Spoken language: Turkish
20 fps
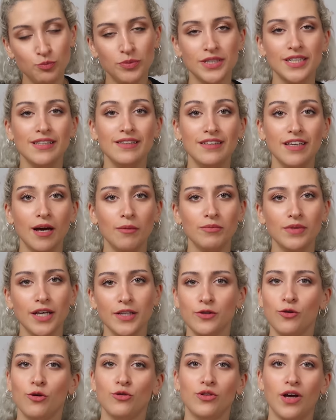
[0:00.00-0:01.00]
Bana
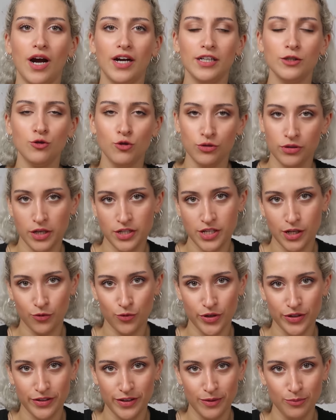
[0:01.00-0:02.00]
DM'den gönderdi. Çok teşekkür
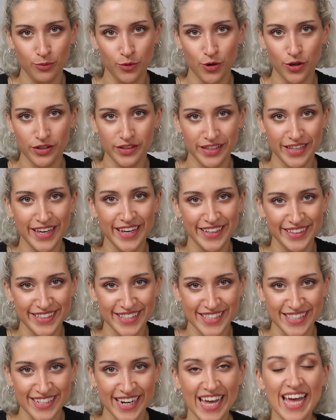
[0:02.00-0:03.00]
ederim bu arada
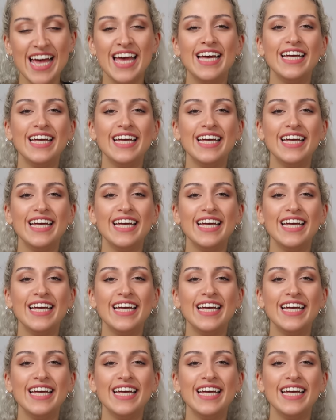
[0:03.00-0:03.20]
kendisine.